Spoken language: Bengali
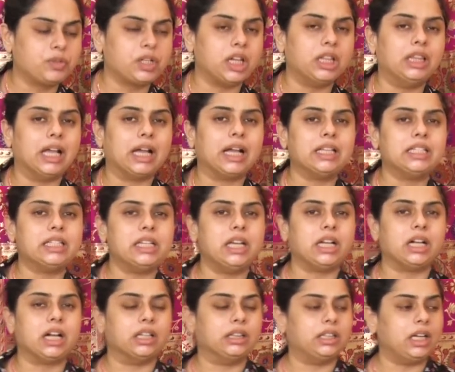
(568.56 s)
অপশান দেখাচ্ছে
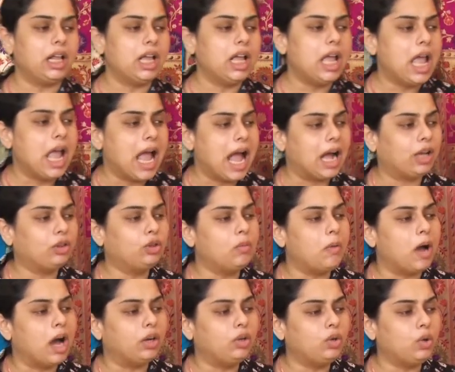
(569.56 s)
ইকাতের একদম
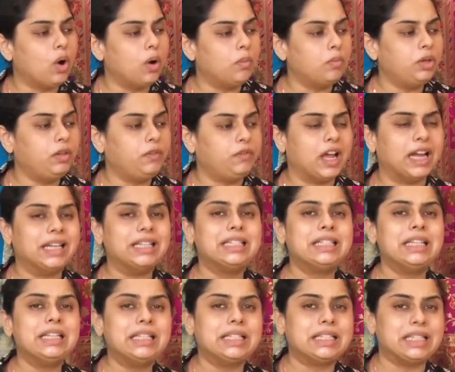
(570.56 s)
আনকমন
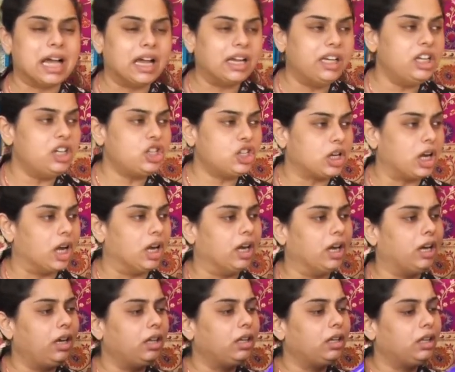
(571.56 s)
ফ্যান্সি স্টাইলিশ
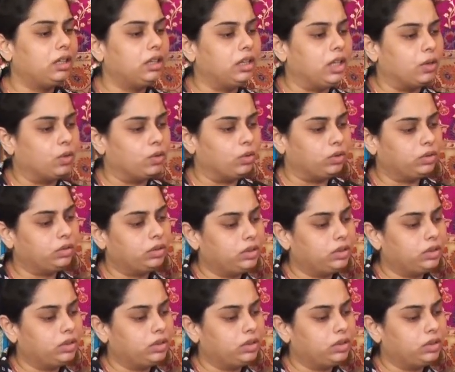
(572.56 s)
কালার দেখুন